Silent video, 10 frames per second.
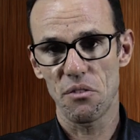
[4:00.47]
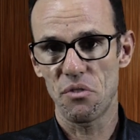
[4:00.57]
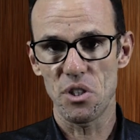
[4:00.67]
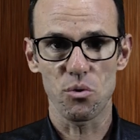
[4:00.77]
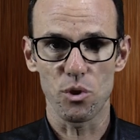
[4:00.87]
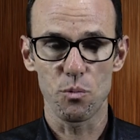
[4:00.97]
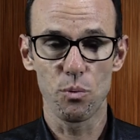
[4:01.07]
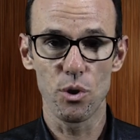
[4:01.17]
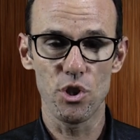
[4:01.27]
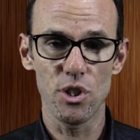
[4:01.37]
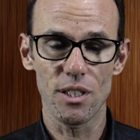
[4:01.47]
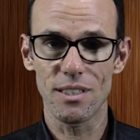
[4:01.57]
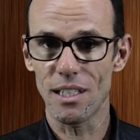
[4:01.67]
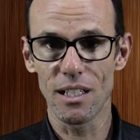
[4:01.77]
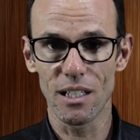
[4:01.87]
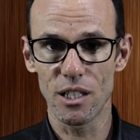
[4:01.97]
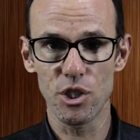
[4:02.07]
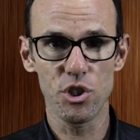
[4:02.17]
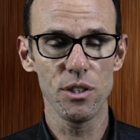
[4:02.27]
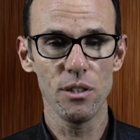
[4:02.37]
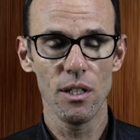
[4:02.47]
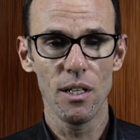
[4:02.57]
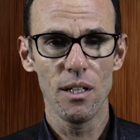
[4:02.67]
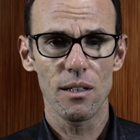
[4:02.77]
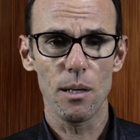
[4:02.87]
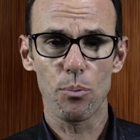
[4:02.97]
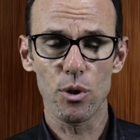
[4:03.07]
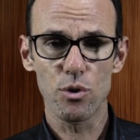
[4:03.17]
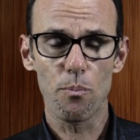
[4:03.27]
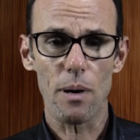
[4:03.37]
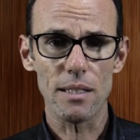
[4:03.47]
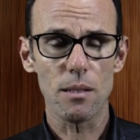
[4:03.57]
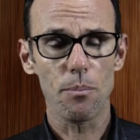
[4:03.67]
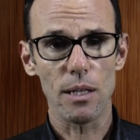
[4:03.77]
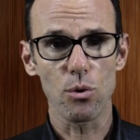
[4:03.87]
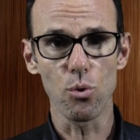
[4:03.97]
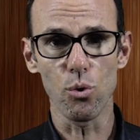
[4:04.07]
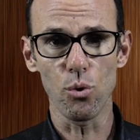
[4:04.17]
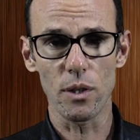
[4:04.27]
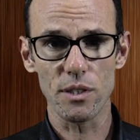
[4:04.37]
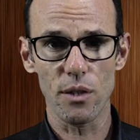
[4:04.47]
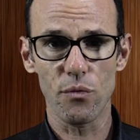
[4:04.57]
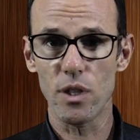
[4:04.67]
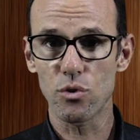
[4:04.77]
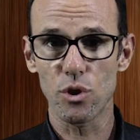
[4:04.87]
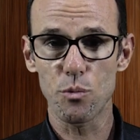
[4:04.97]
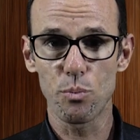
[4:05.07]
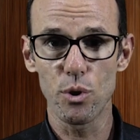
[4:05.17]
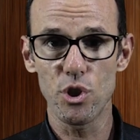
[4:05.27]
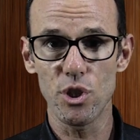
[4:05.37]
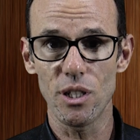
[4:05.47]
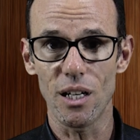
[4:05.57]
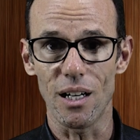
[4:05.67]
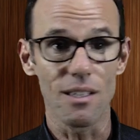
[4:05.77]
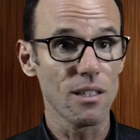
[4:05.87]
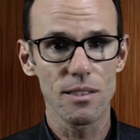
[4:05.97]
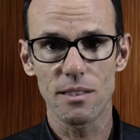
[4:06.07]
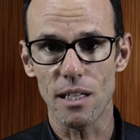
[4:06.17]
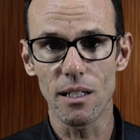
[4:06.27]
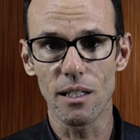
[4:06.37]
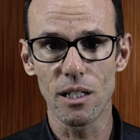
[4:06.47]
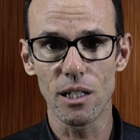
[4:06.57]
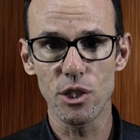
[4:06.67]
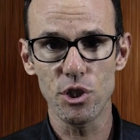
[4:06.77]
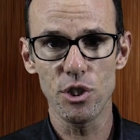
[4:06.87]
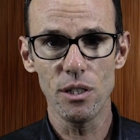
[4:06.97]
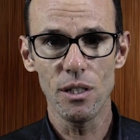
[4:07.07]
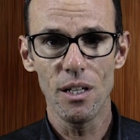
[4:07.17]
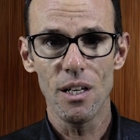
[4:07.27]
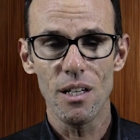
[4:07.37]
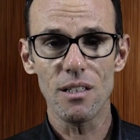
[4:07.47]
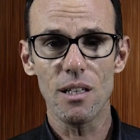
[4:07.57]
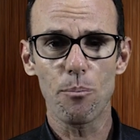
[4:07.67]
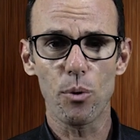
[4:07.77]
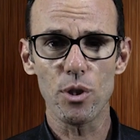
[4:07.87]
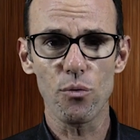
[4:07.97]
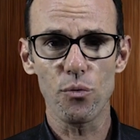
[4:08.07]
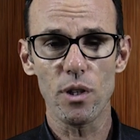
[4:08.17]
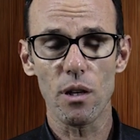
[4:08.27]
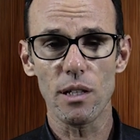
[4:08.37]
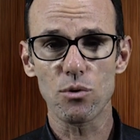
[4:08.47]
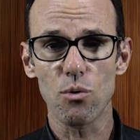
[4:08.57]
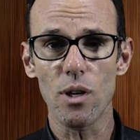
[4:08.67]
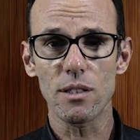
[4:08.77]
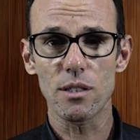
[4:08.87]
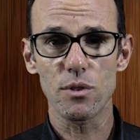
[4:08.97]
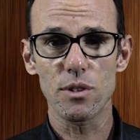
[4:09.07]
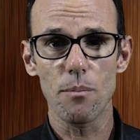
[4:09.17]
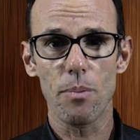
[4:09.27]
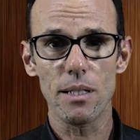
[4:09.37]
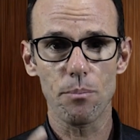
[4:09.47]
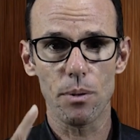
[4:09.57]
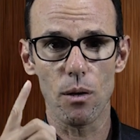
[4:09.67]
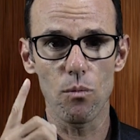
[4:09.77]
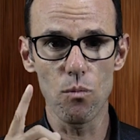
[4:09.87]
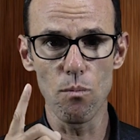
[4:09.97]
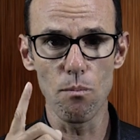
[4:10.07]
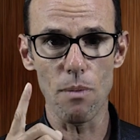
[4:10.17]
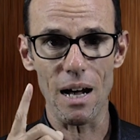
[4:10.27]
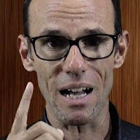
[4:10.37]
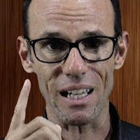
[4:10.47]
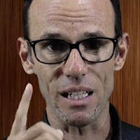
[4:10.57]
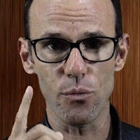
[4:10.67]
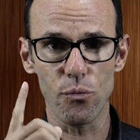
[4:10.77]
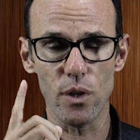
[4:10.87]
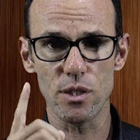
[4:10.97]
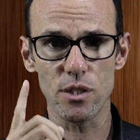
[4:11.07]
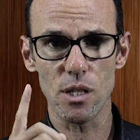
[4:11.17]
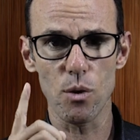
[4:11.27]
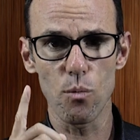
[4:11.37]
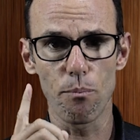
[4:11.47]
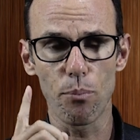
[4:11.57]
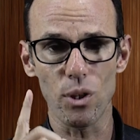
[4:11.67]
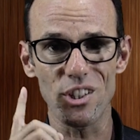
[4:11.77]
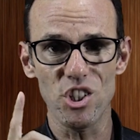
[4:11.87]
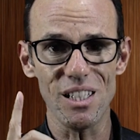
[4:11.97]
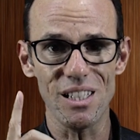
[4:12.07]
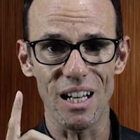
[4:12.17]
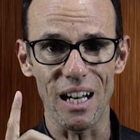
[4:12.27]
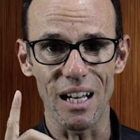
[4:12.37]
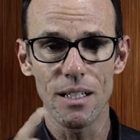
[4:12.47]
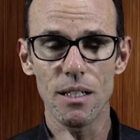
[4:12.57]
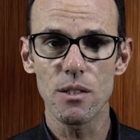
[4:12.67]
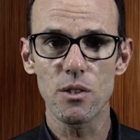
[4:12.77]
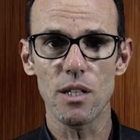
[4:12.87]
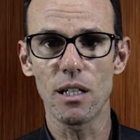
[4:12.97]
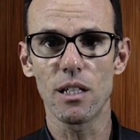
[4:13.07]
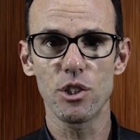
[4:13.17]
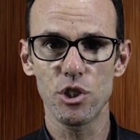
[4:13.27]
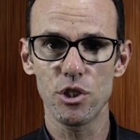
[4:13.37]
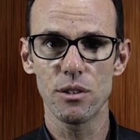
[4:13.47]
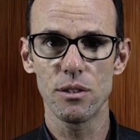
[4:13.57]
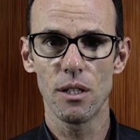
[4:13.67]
refeições por dia, sem lanche. Depois tu passa para duas refeições por dia, sem lanche. E depois, no final das contas, você passa para uma refeição por dia, sem lanche.